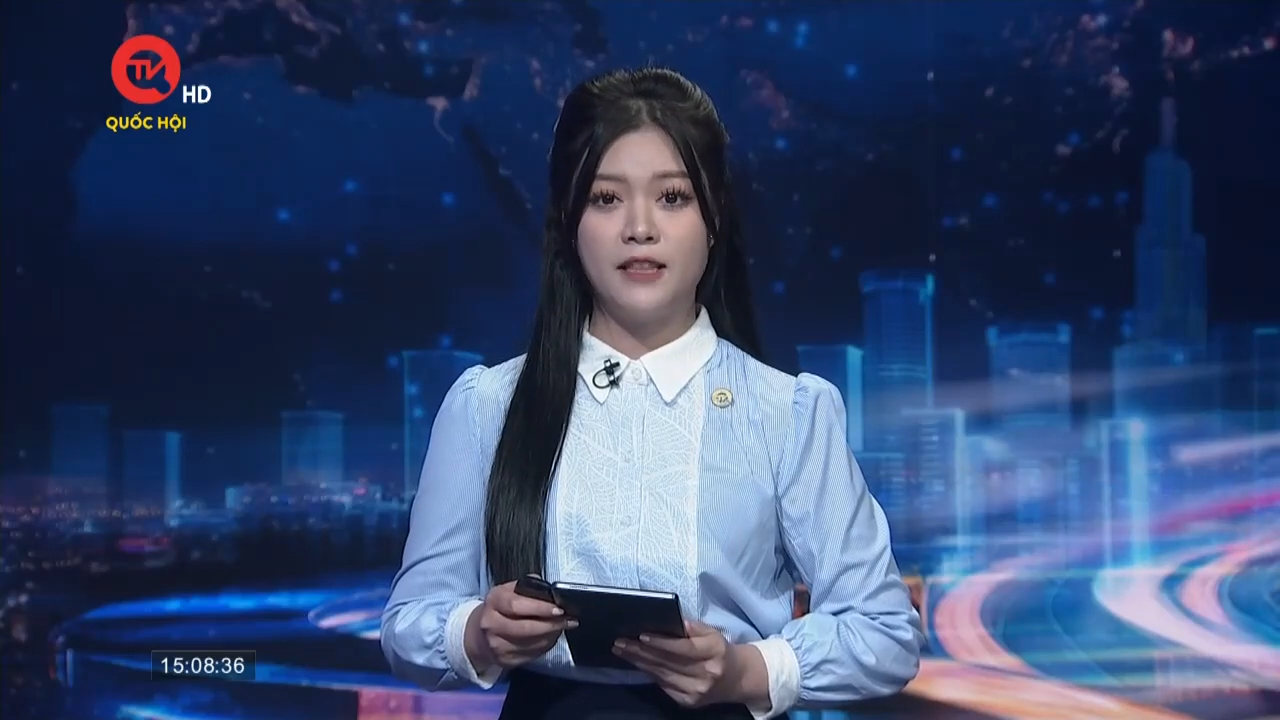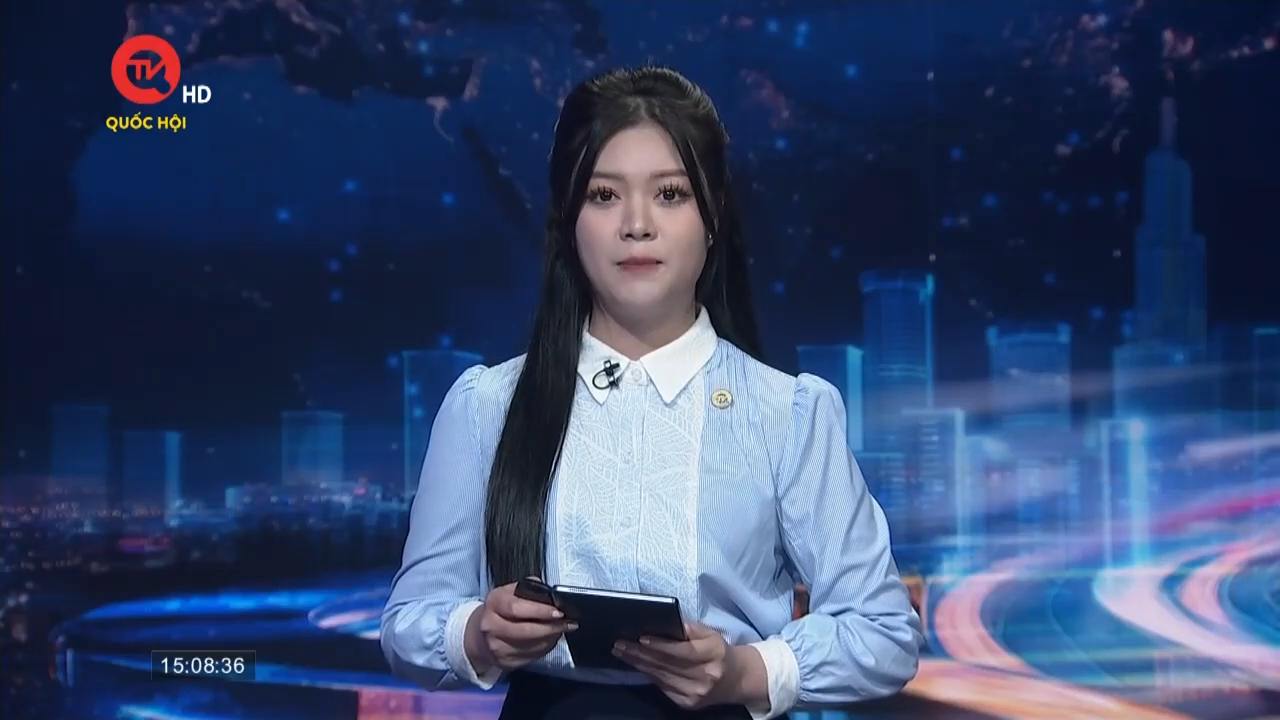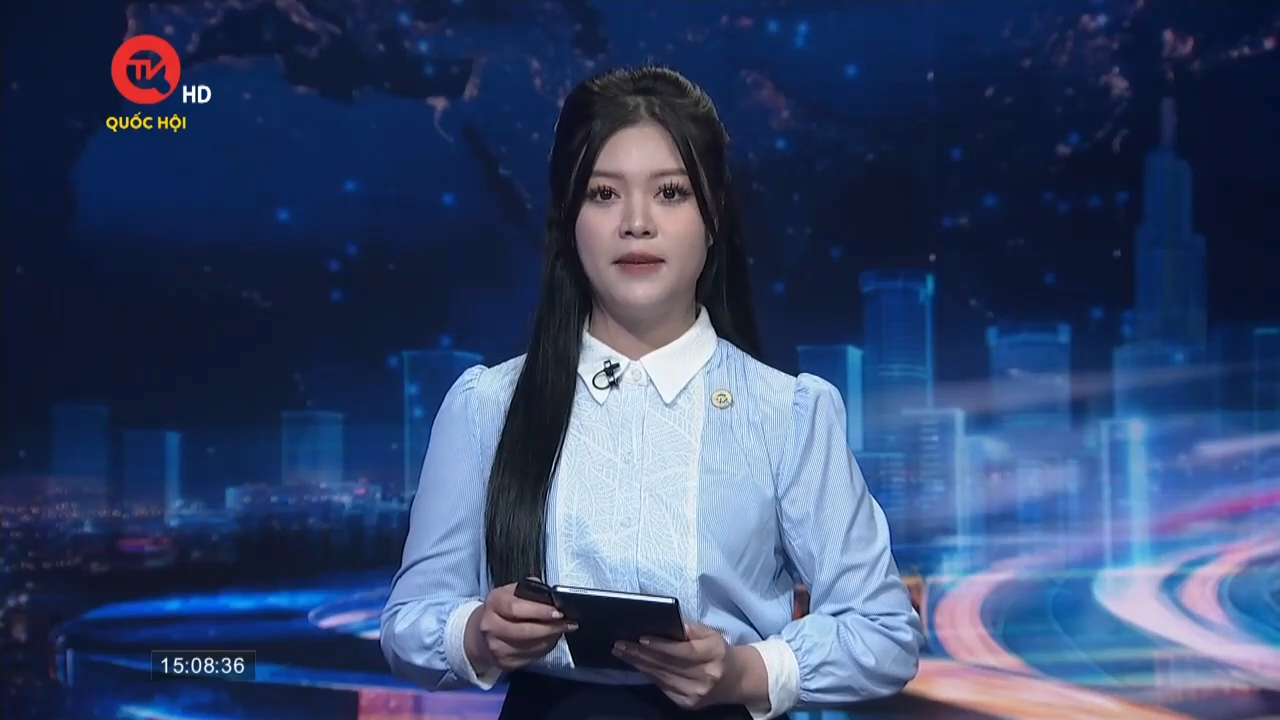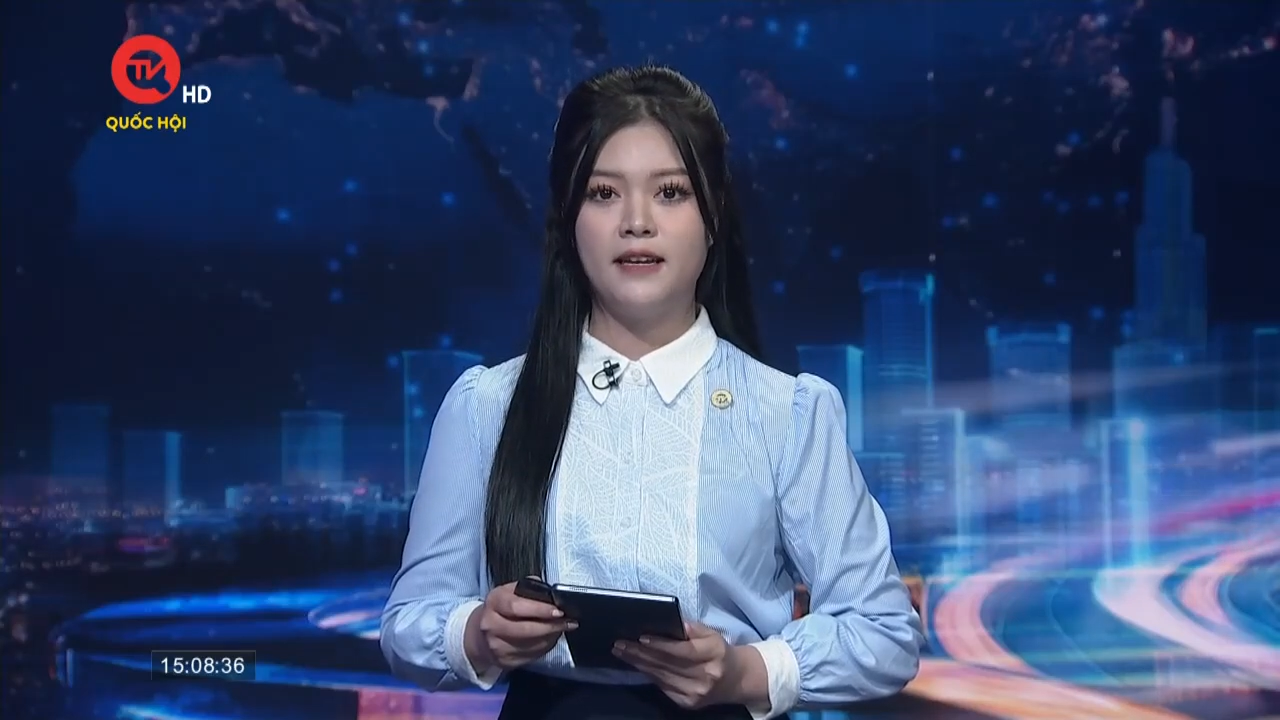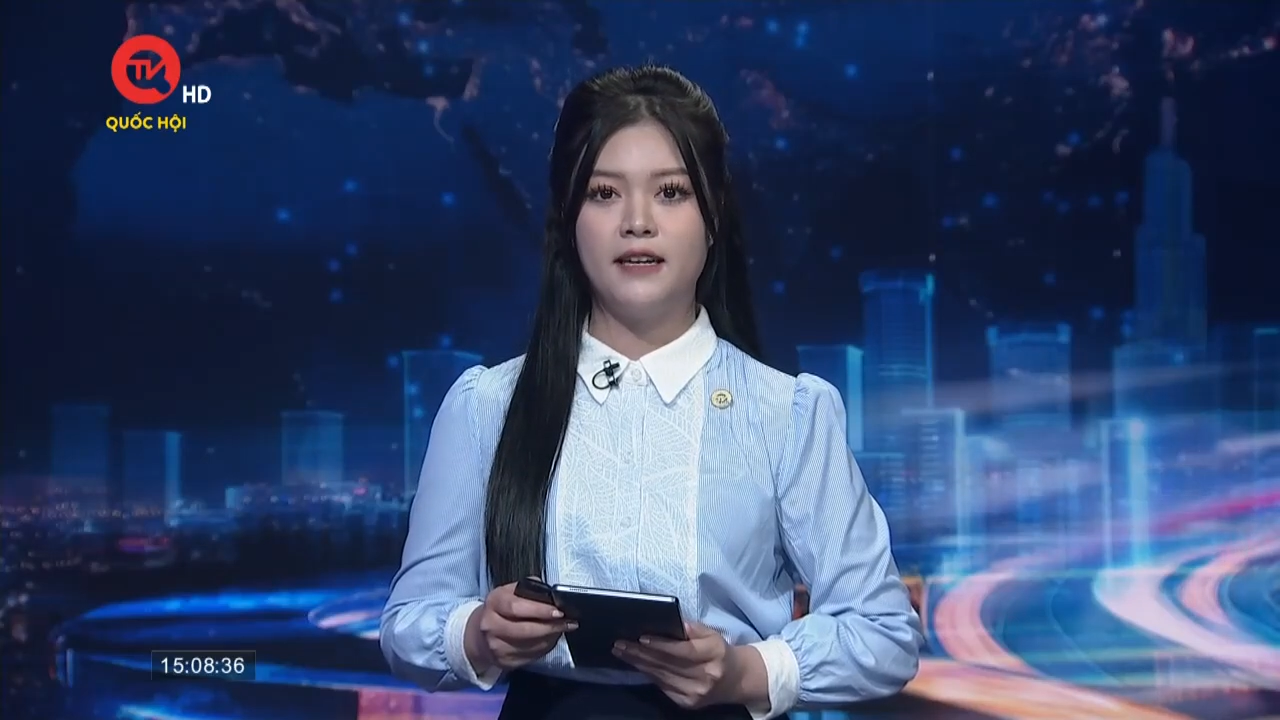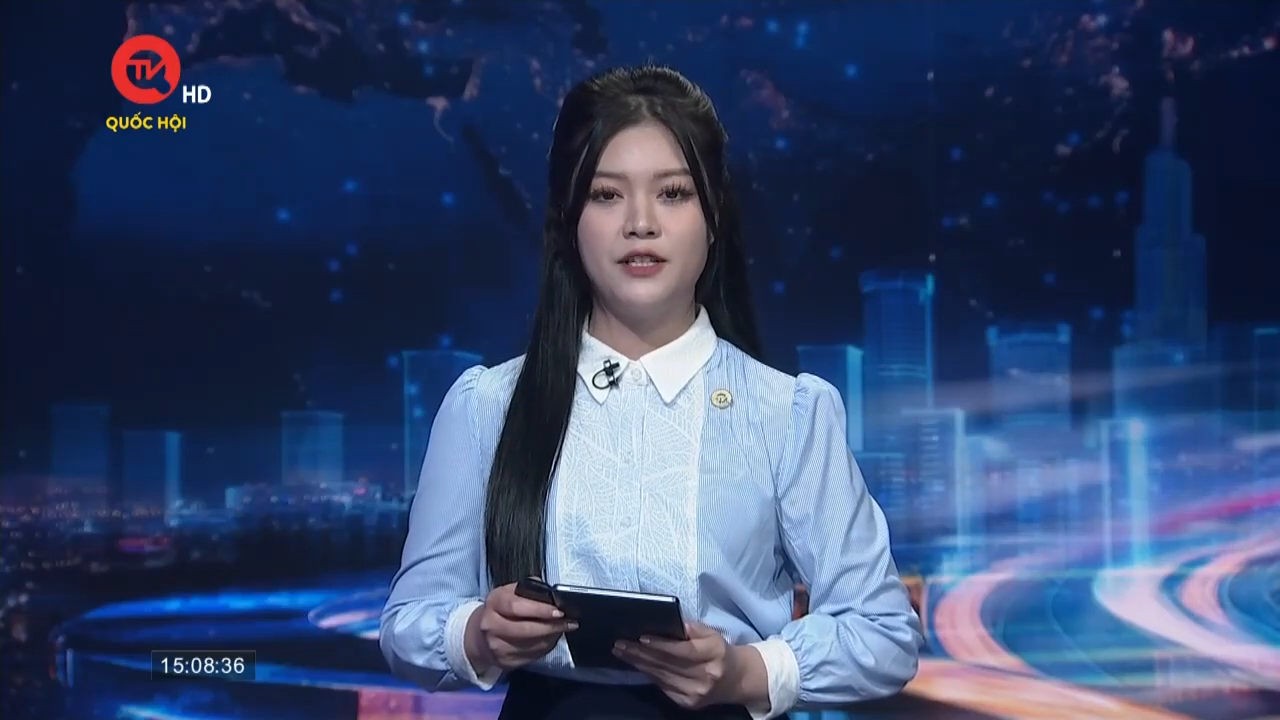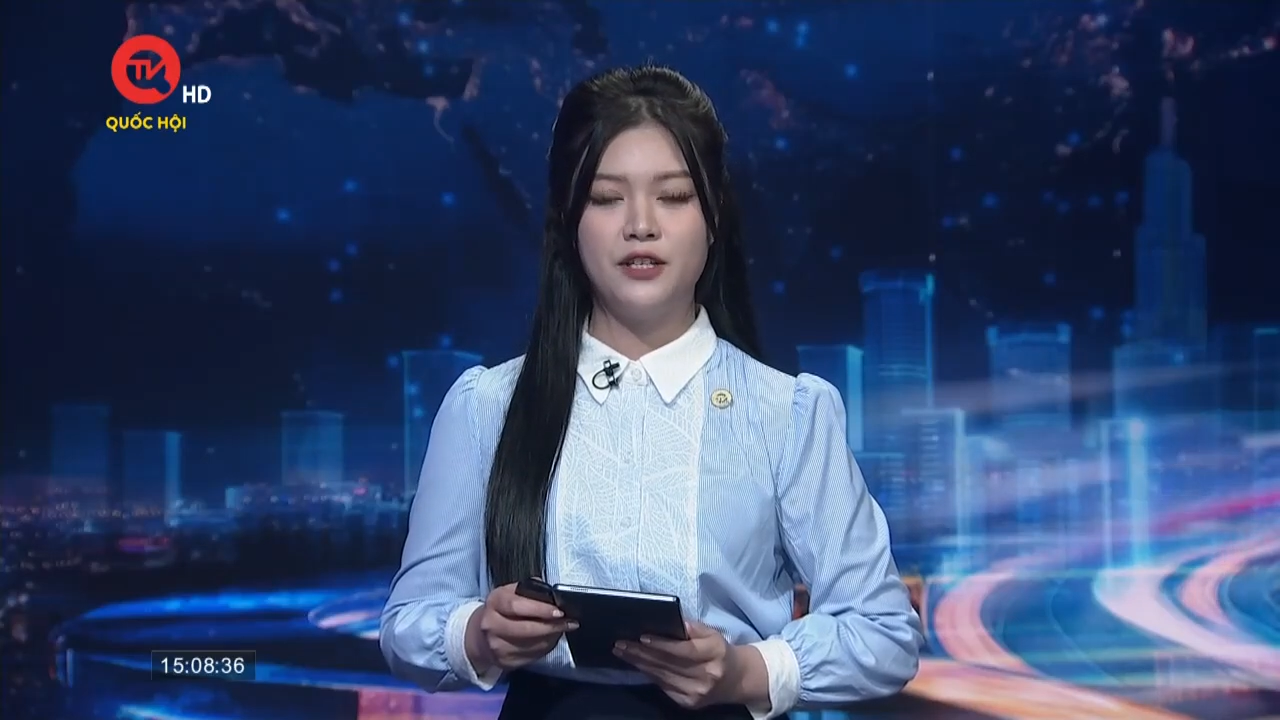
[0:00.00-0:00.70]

thẩm định lần